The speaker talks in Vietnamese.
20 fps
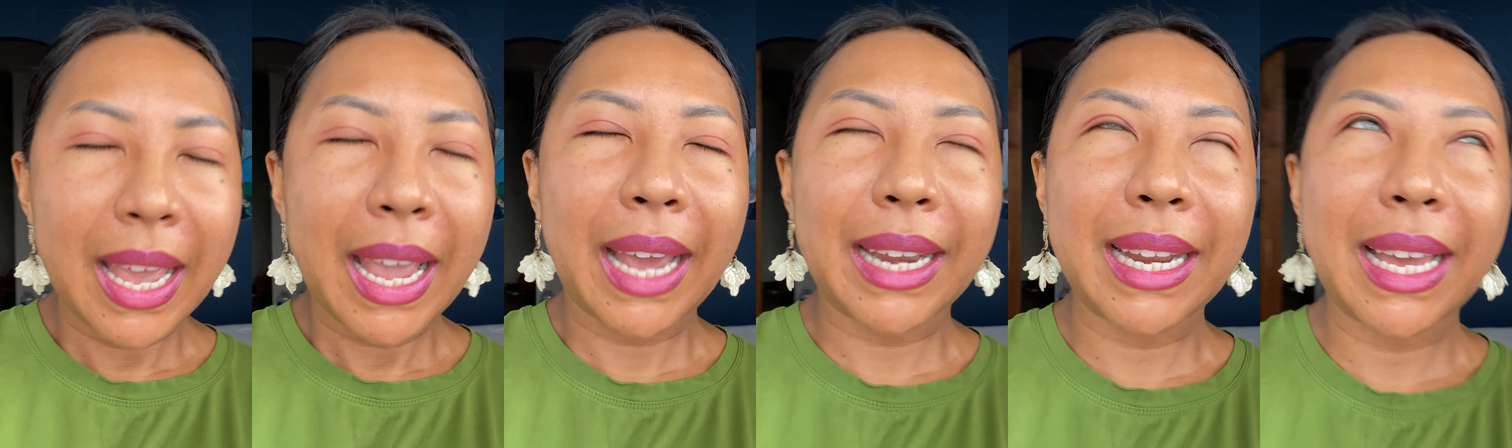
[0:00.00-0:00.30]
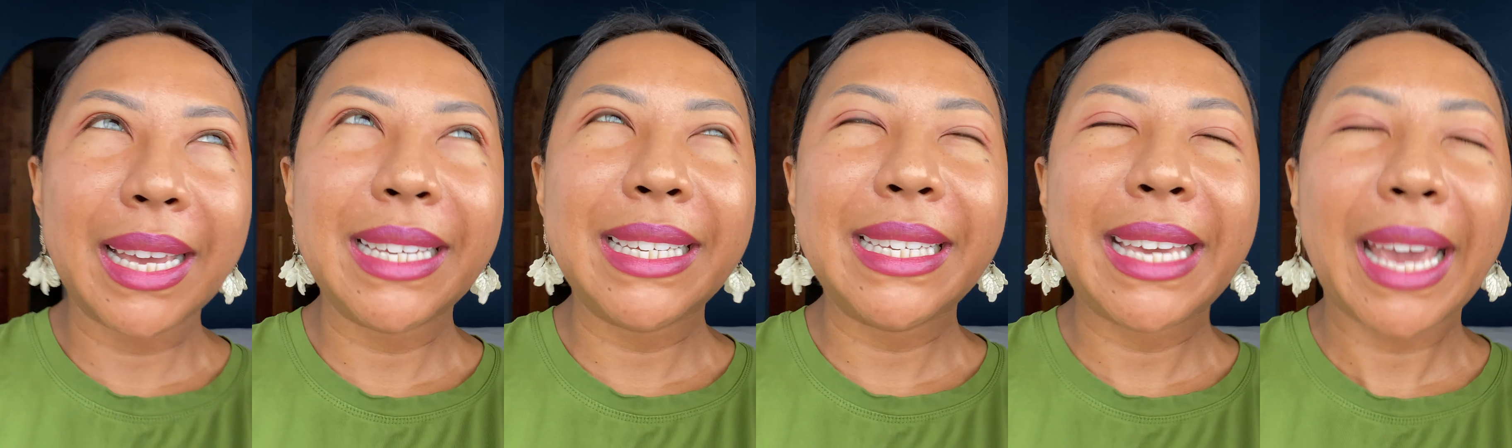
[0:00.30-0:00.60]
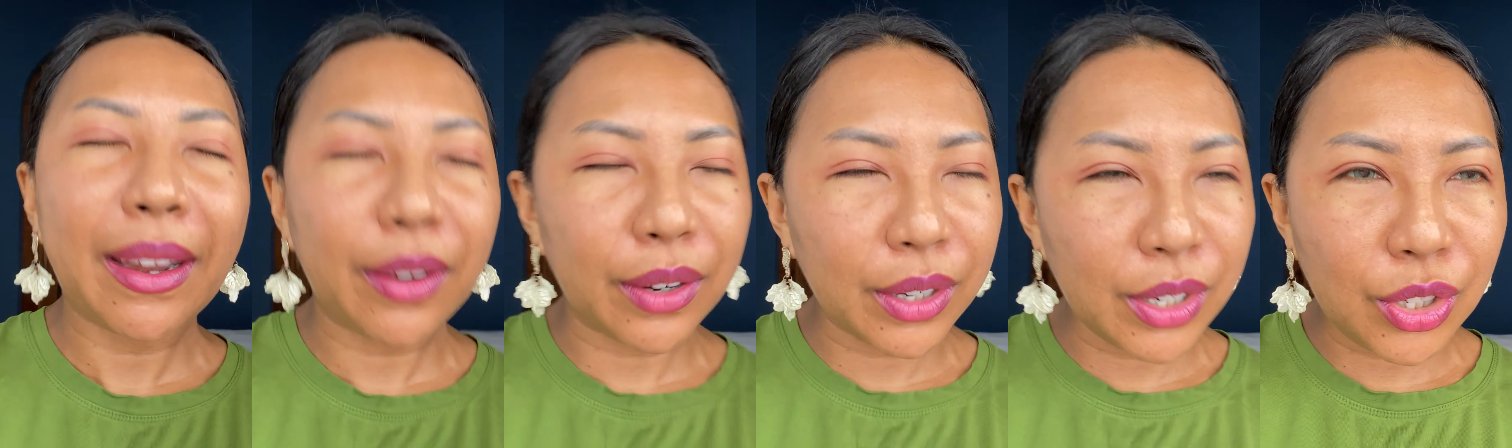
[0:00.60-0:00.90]
And I
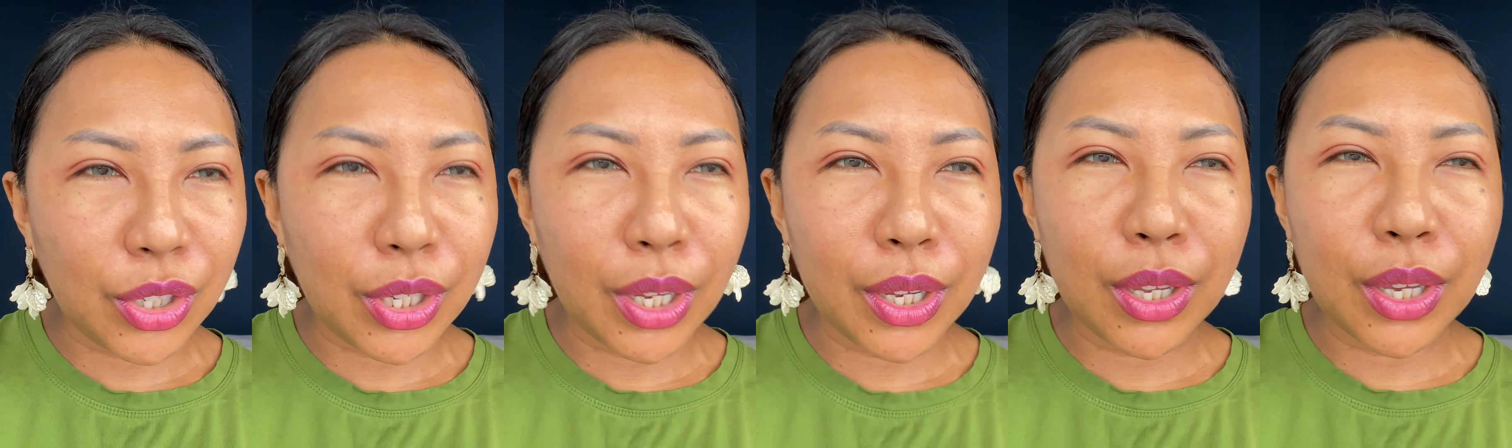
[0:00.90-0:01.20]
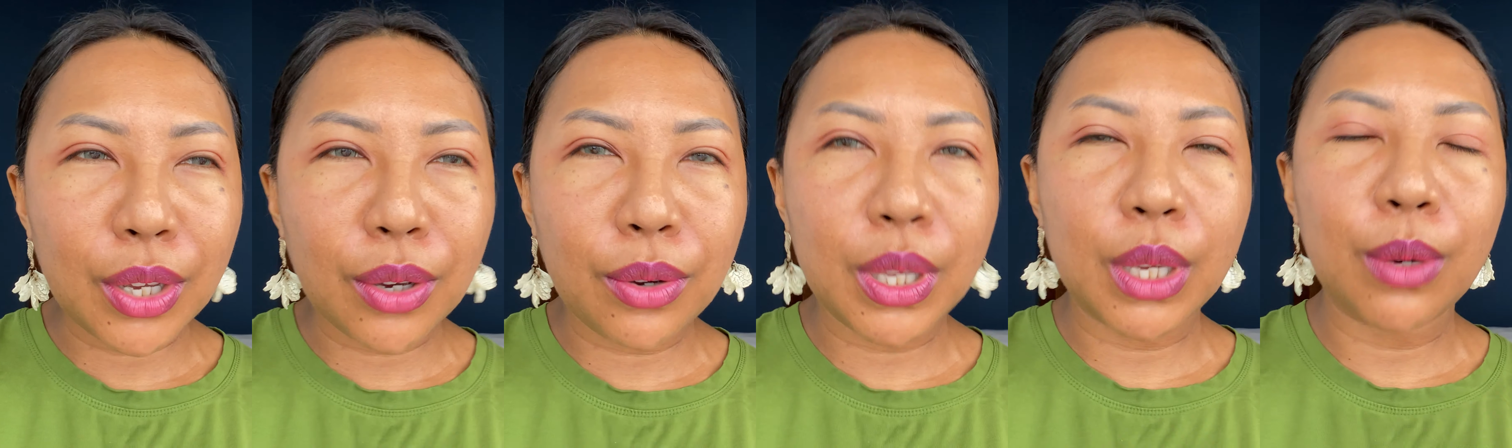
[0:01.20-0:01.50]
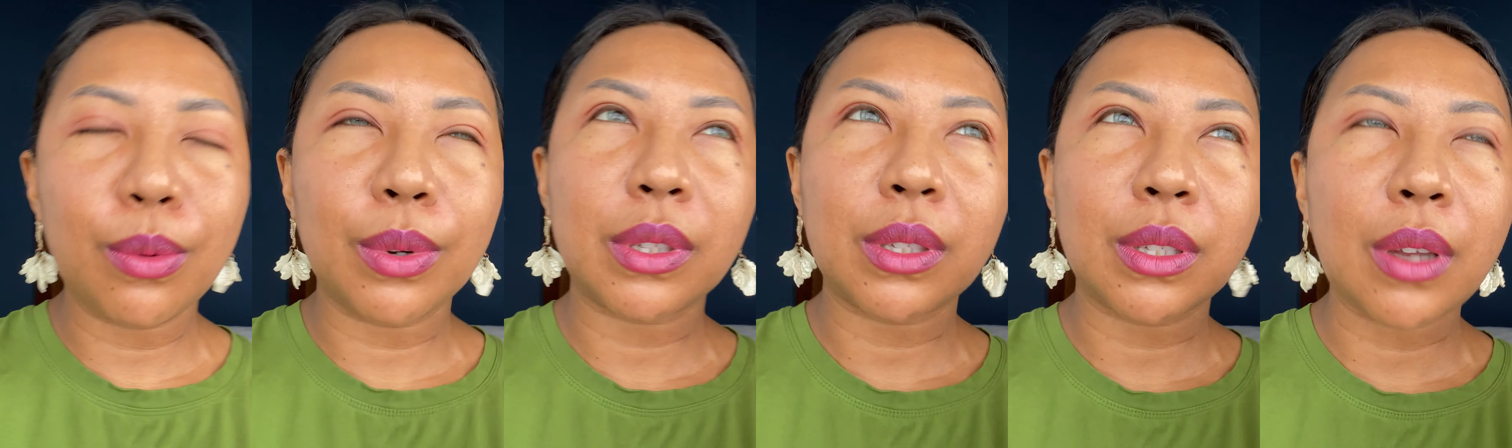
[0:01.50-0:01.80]
guarantee you,
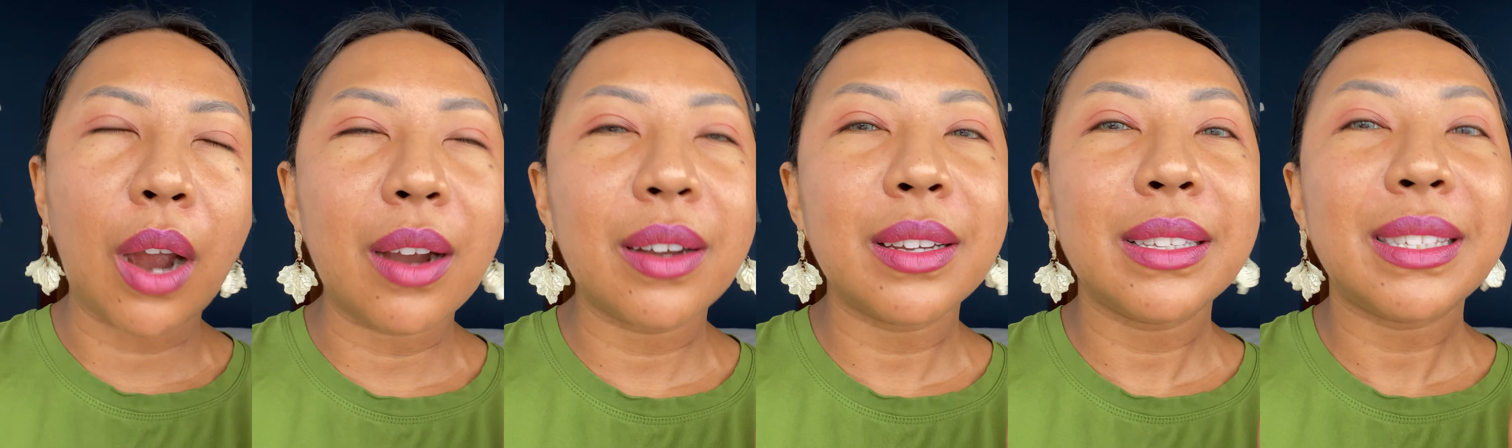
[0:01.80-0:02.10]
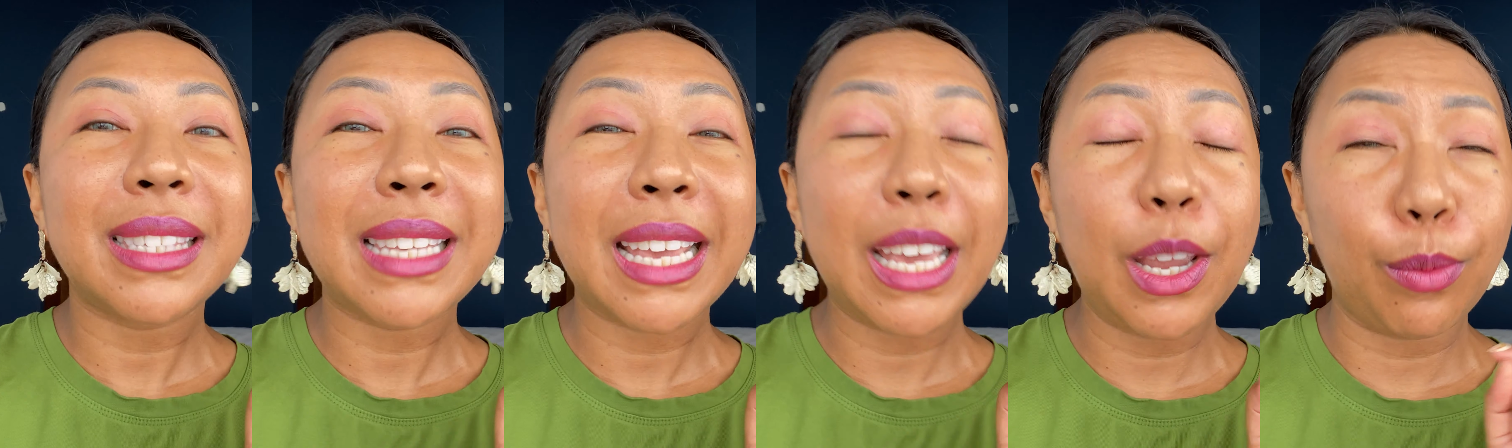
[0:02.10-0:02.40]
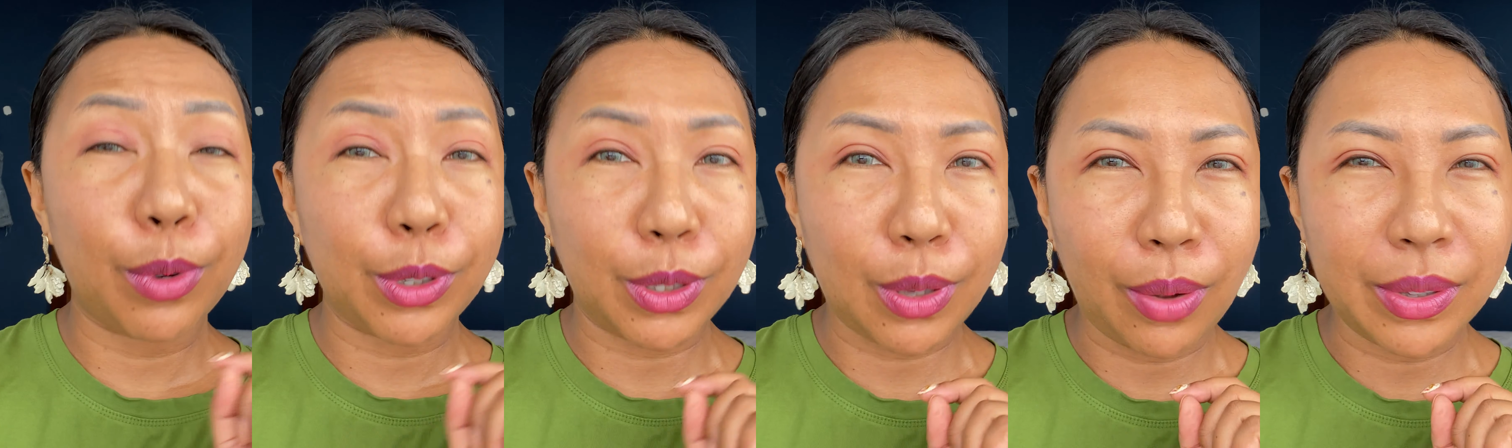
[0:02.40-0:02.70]
you will start seeing
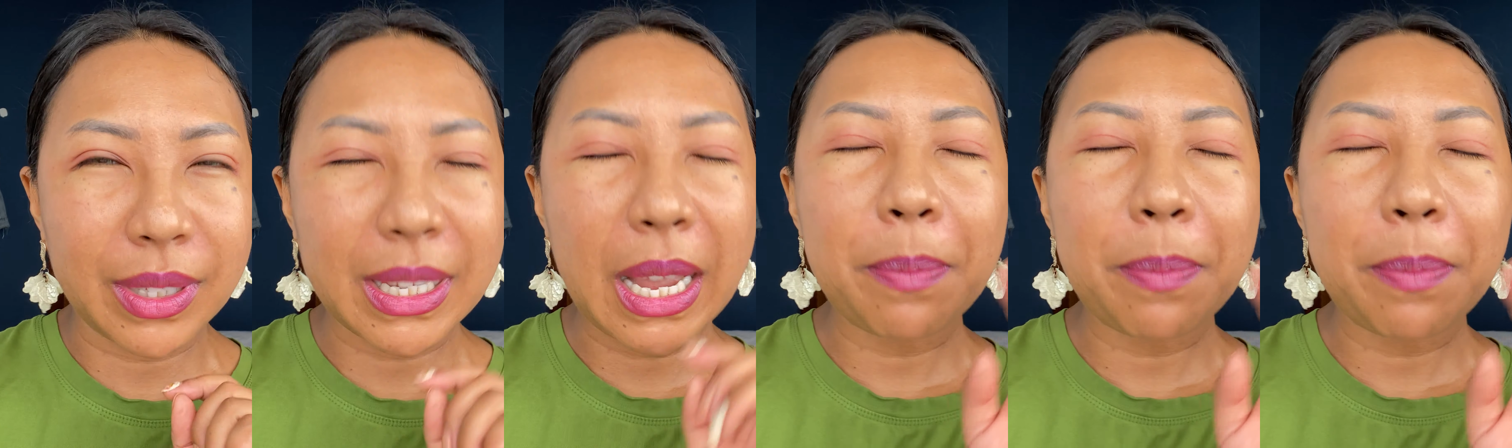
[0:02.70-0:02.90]
results.